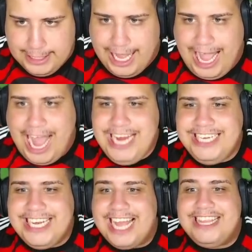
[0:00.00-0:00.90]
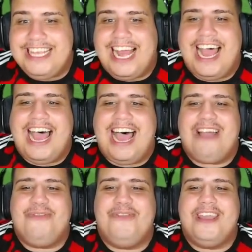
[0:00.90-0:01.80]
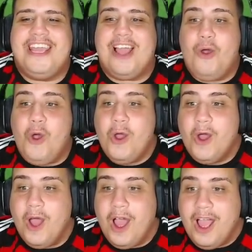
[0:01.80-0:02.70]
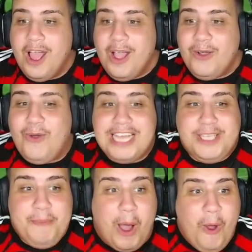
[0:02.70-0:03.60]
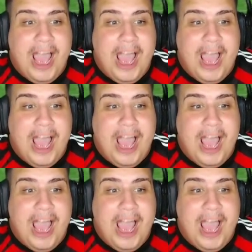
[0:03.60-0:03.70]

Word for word: Ai, na trave! Oh! Quase, irmão!